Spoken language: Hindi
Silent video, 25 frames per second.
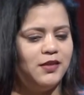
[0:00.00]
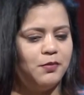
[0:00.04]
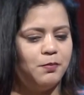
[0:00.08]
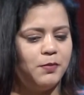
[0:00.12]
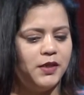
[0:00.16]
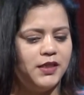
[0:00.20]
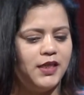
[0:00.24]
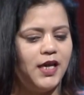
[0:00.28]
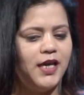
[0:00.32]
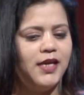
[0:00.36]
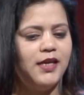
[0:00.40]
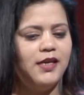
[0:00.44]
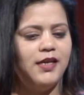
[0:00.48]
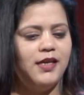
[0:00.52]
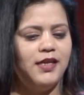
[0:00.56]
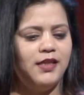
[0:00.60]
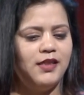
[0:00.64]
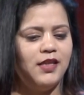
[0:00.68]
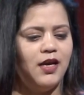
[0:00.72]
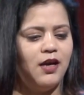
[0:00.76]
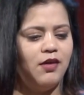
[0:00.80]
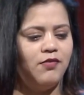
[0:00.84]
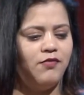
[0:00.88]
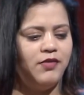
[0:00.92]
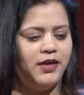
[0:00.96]
पता ही नहीं
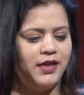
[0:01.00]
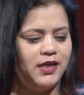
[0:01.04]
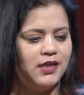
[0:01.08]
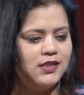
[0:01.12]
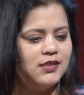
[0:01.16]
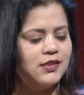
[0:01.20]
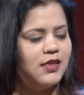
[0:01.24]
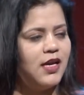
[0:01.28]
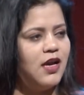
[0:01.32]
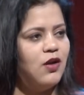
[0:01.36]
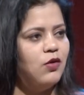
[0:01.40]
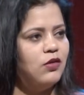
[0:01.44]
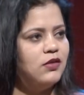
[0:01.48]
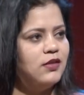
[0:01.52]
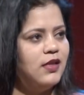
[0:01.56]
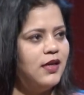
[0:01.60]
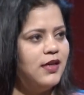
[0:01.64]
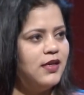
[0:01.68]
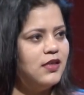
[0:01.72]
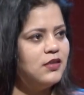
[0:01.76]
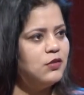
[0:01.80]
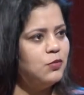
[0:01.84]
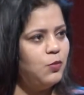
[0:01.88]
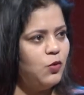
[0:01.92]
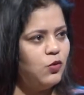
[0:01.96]
था फिटनेस क्या होता
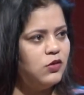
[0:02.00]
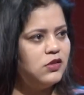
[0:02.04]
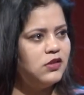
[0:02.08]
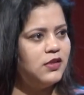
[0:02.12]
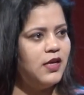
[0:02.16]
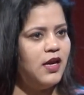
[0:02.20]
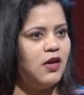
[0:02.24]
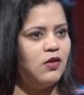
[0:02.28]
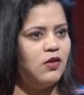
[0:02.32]
है स्पोर्ट्स क्या